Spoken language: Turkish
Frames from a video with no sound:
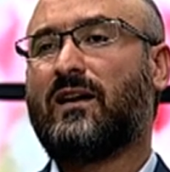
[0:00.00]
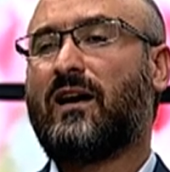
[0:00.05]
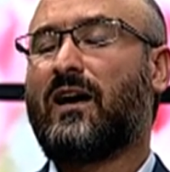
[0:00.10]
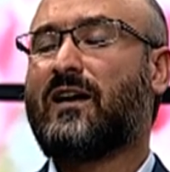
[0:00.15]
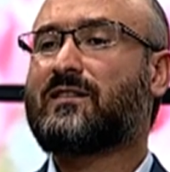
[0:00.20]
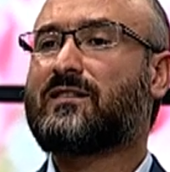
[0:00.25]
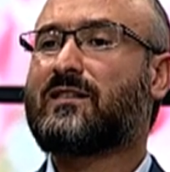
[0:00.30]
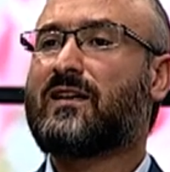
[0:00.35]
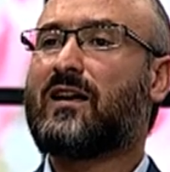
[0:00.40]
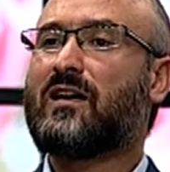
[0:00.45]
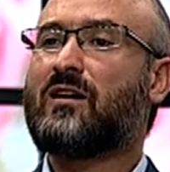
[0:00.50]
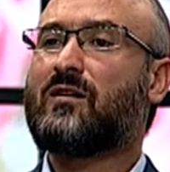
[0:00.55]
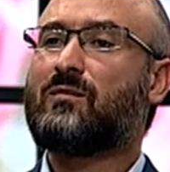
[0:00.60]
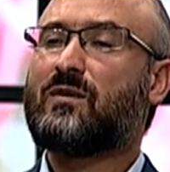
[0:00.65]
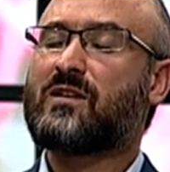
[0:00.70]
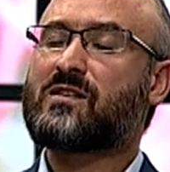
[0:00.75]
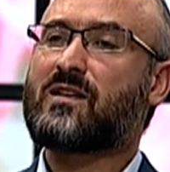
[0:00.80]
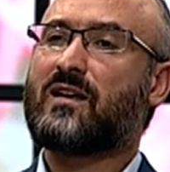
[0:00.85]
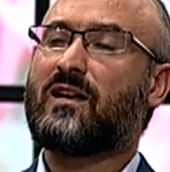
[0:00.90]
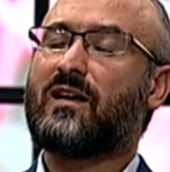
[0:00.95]
Hatta
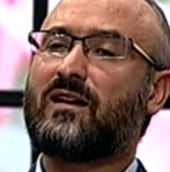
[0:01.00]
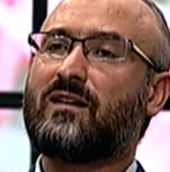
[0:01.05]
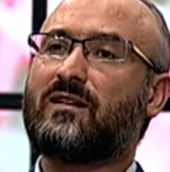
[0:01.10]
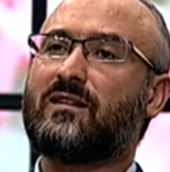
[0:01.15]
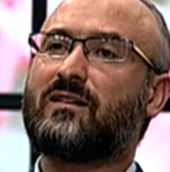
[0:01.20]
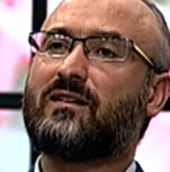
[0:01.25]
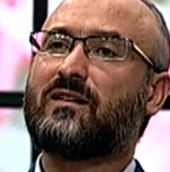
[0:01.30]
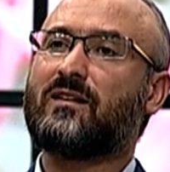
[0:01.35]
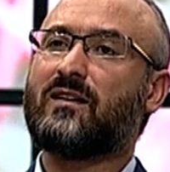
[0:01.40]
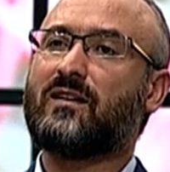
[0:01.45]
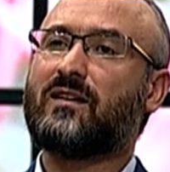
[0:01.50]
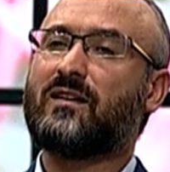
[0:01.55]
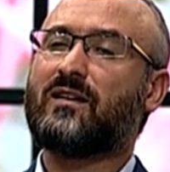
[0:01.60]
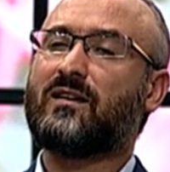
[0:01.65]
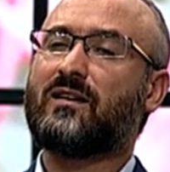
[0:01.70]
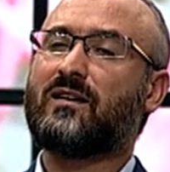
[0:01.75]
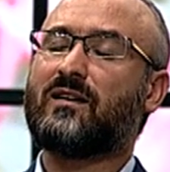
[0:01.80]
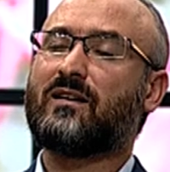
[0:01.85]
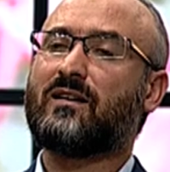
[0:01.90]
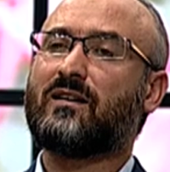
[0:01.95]
mesela
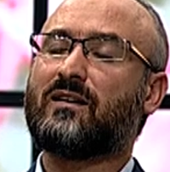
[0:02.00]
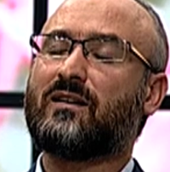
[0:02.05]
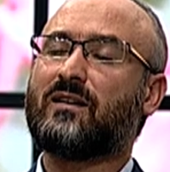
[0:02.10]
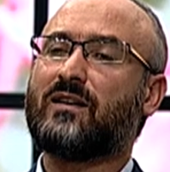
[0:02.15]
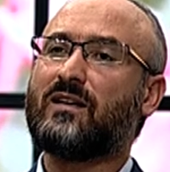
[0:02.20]
e,